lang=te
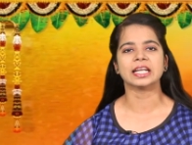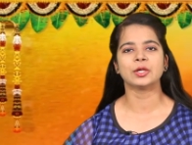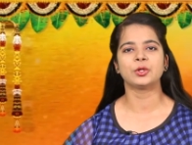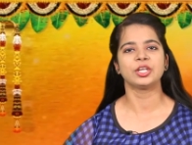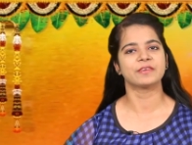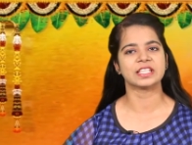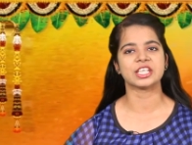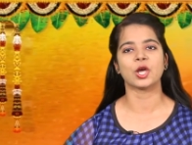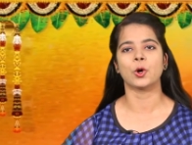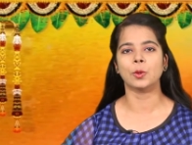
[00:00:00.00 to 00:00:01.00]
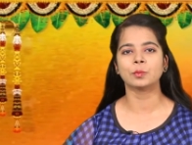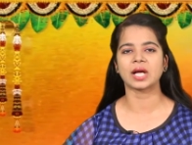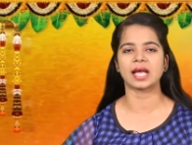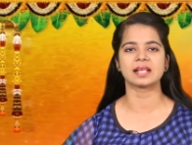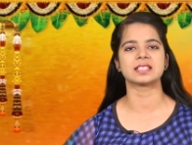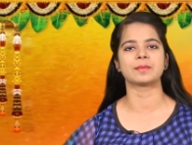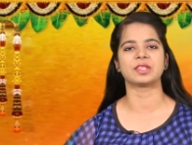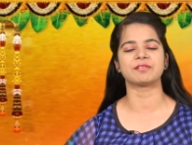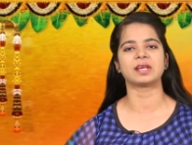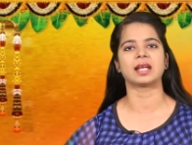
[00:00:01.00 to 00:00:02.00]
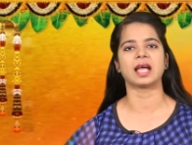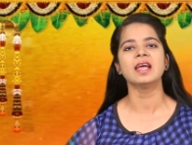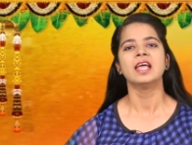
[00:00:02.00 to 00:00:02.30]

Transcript: గంట నుండి వచ్చే ఓంకార శబ్దం వలన